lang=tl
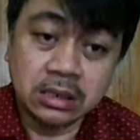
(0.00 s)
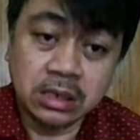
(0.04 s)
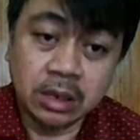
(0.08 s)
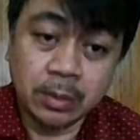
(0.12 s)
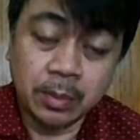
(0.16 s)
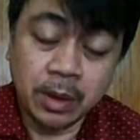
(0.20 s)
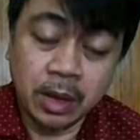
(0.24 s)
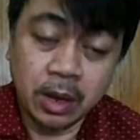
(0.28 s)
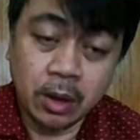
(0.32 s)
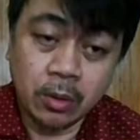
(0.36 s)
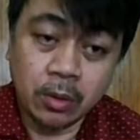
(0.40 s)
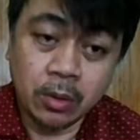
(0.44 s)

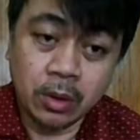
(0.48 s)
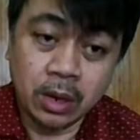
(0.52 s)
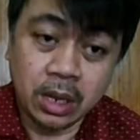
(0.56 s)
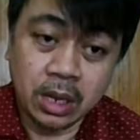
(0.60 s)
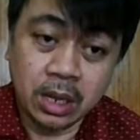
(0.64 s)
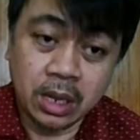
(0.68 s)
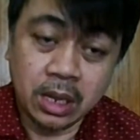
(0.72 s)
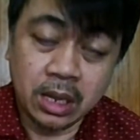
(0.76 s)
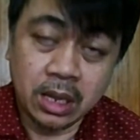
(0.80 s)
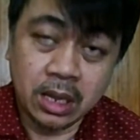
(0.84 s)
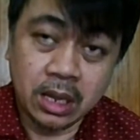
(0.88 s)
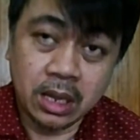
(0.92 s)
Somehow,
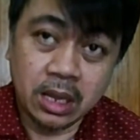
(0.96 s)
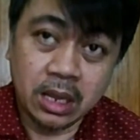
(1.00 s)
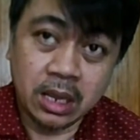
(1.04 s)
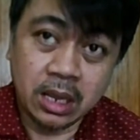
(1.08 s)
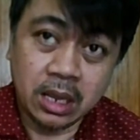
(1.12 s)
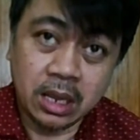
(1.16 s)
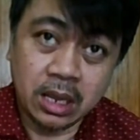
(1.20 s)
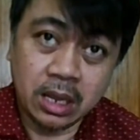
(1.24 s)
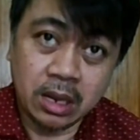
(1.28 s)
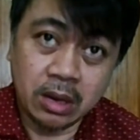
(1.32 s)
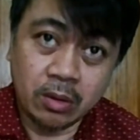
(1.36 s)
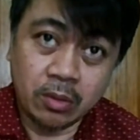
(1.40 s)

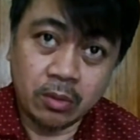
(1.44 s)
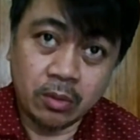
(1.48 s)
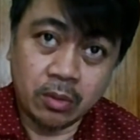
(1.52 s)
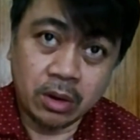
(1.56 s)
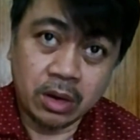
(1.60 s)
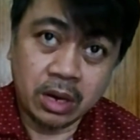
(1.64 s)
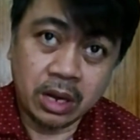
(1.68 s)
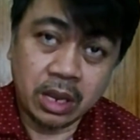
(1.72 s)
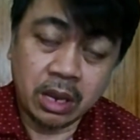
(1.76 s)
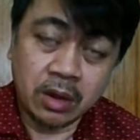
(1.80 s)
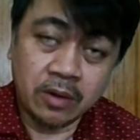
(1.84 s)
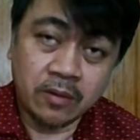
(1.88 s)
uh,
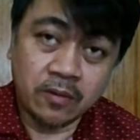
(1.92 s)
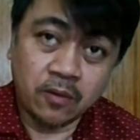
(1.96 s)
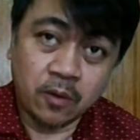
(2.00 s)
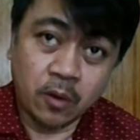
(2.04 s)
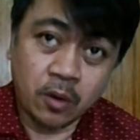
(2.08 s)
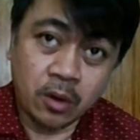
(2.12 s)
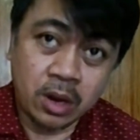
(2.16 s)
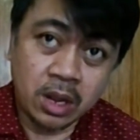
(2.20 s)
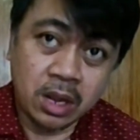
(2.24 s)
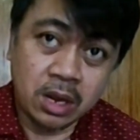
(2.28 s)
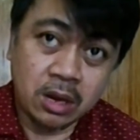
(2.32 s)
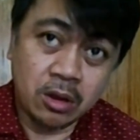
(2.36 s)
we're in
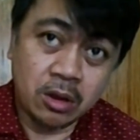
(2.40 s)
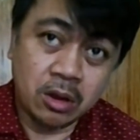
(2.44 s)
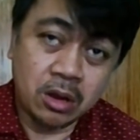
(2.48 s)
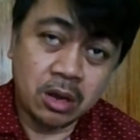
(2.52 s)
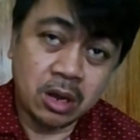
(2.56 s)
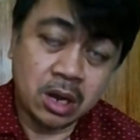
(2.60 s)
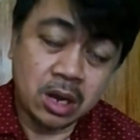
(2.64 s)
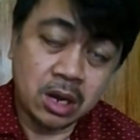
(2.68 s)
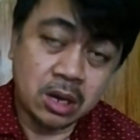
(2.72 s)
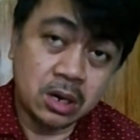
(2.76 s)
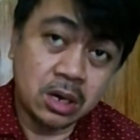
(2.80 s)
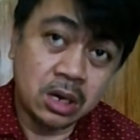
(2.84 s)
for a
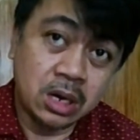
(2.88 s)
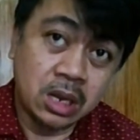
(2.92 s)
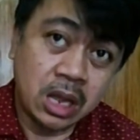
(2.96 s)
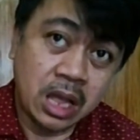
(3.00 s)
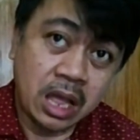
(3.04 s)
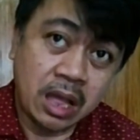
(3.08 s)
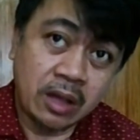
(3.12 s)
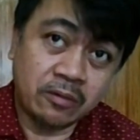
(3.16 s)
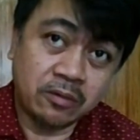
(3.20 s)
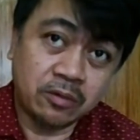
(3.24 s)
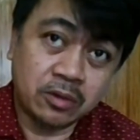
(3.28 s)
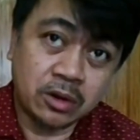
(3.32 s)
long
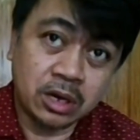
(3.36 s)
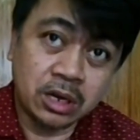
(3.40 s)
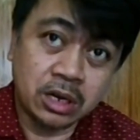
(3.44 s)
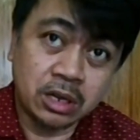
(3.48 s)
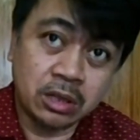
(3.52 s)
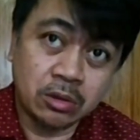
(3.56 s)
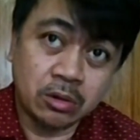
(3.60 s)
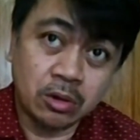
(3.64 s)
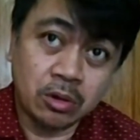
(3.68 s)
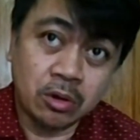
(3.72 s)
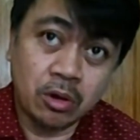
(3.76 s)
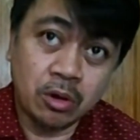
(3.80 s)
haul. After
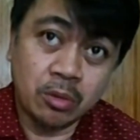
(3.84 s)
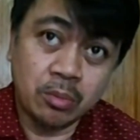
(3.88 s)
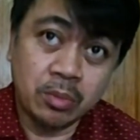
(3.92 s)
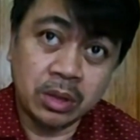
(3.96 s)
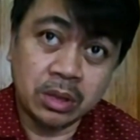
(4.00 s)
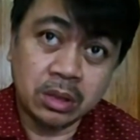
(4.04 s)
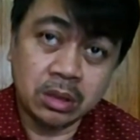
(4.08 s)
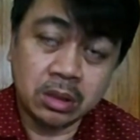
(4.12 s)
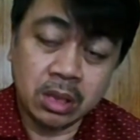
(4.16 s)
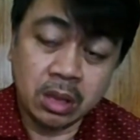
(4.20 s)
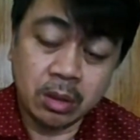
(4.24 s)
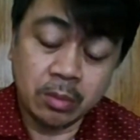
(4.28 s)
itong
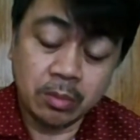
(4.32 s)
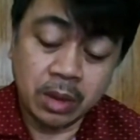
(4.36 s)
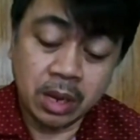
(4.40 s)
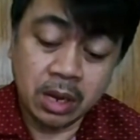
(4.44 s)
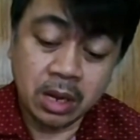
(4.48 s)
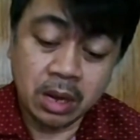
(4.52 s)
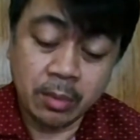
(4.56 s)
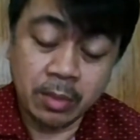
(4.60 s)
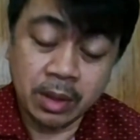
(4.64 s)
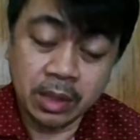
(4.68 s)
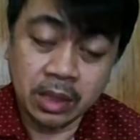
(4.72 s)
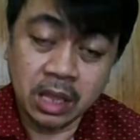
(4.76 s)
Obet,
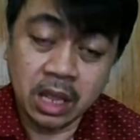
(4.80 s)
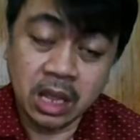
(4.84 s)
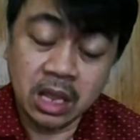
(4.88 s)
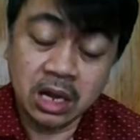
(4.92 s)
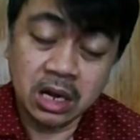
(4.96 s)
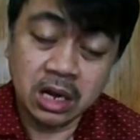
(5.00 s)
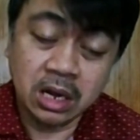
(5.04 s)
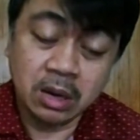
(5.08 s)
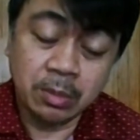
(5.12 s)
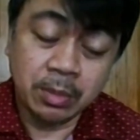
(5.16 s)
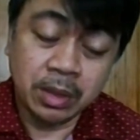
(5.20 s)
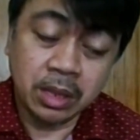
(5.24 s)
may
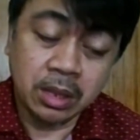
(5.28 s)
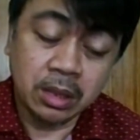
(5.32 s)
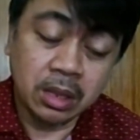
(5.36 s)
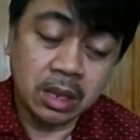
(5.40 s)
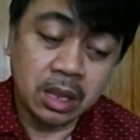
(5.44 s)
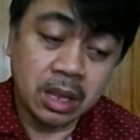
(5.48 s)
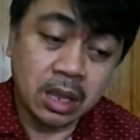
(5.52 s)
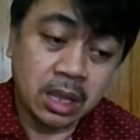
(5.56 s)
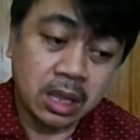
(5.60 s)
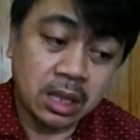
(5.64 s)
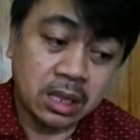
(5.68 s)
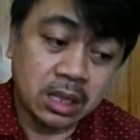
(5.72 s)
namataan na
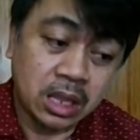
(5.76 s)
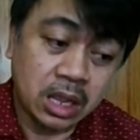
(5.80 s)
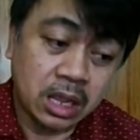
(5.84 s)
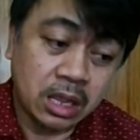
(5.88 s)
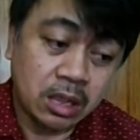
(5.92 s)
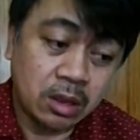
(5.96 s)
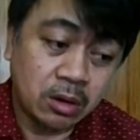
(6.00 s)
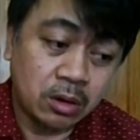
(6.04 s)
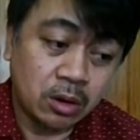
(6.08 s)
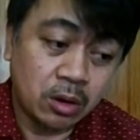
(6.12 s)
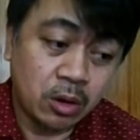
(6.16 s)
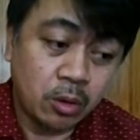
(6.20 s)
naman uh,
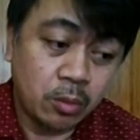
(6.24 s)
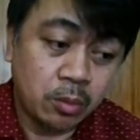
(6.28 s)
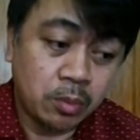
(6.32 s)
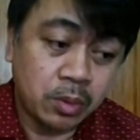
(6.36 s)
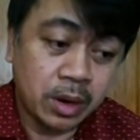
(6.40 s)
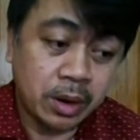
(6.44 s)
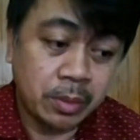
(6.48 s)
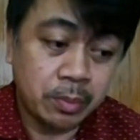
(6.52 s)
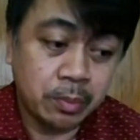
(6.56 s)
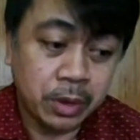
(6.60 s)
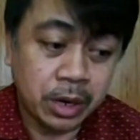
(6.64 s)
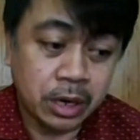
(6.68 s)
tayong
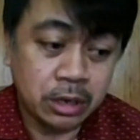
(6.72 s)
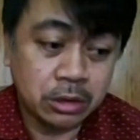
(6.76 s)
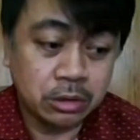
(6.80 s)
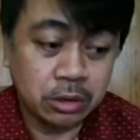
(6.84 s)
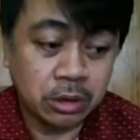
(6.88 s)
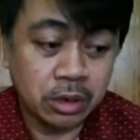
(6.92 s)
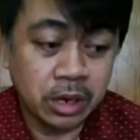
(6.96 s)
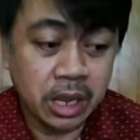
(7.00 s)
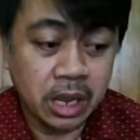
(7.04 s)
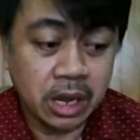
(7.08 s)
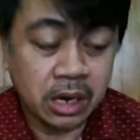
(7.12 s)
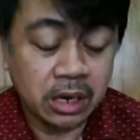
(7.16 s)
low
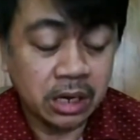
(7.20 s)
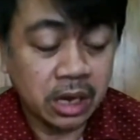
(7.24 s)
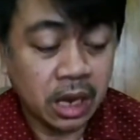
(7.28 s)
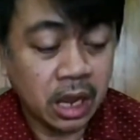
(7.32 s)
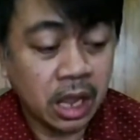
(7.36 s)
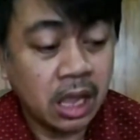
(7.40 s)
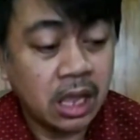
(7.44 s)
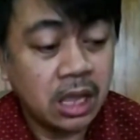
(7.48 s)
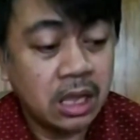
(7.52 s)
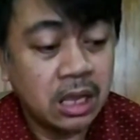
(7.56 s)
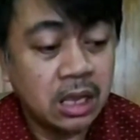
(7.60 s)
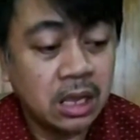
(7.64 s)
pressure
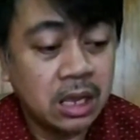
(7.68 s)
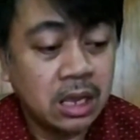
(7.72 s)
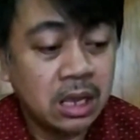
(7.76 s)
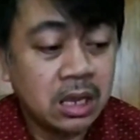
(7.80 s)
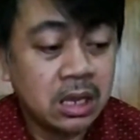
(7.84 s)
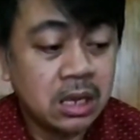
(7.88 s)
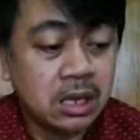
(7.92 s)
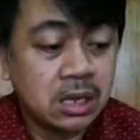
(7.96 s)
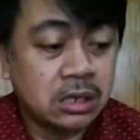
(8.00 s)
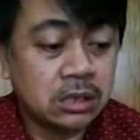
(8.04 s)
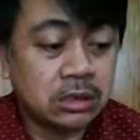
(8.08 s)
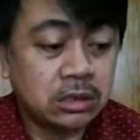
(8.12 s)
area
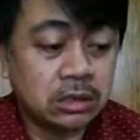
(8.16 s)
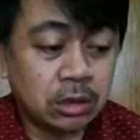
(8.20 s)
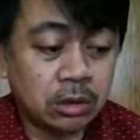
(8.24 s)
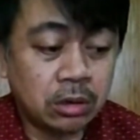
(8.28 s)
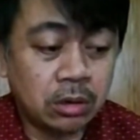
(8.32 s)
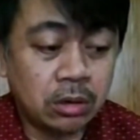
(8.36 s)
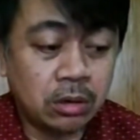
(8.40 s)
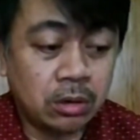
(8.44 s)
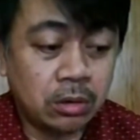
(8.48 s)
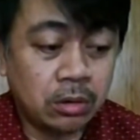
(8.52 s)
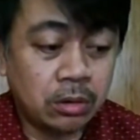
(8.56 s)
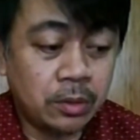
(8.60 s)

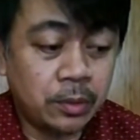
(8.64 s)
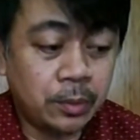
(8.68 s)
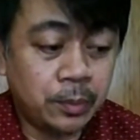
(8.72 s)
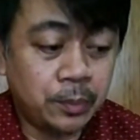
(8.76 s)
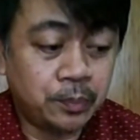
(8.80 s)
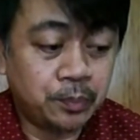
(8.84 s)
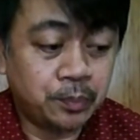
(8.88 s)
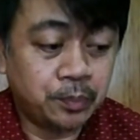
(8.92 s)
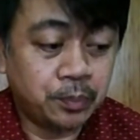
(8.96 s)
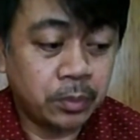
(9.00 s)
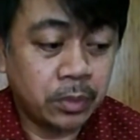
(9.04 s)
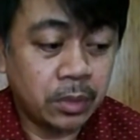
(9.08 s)

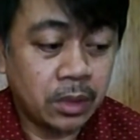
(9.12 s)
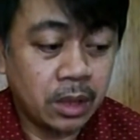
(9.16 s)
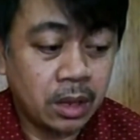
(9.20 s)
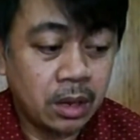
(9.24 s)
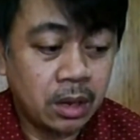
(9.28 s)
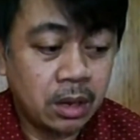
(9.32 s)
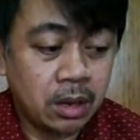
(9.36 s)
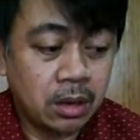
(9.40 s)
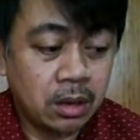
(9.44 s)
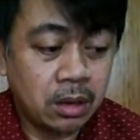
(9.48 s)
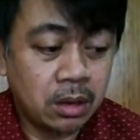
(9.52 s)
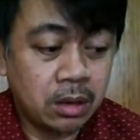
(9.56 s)
So,
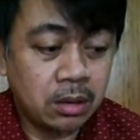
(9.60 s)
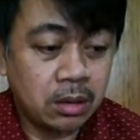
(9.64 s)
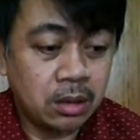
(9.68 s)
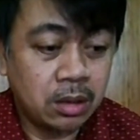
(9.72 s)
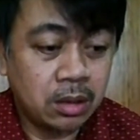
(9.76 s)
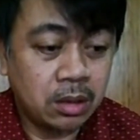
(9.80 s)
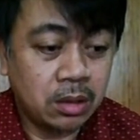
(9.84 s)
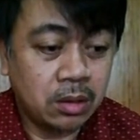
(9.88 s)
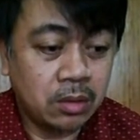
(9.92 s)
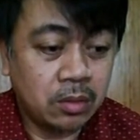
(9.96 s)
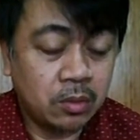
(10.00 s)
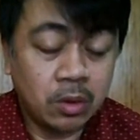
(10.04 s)

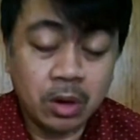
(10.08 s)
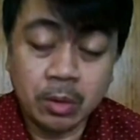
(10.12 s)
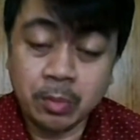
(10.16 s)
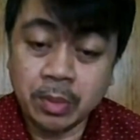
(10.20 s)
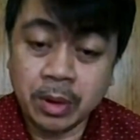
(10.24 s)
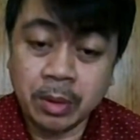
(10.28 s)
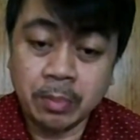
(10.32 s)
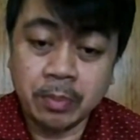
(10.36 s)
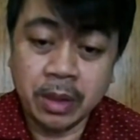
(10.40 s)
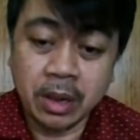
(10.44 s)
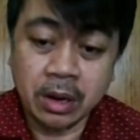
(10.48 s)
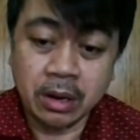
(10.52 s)

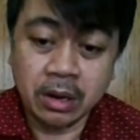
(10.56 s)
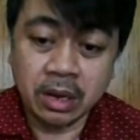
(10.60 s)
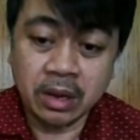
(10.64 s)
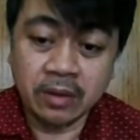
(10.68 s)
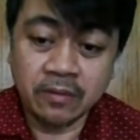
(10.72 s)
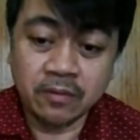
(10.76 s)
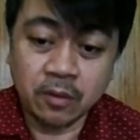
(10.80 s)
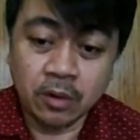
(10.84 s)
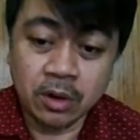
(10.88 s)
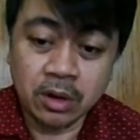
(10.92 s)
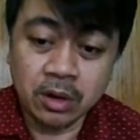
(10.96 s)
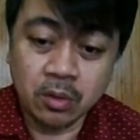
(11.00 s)
we're
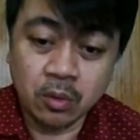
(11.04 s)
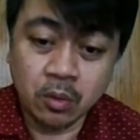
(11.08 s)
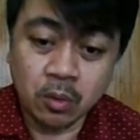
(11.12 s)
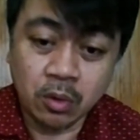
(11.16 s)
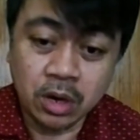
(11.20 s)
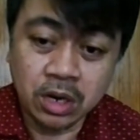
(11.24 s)
preparing for the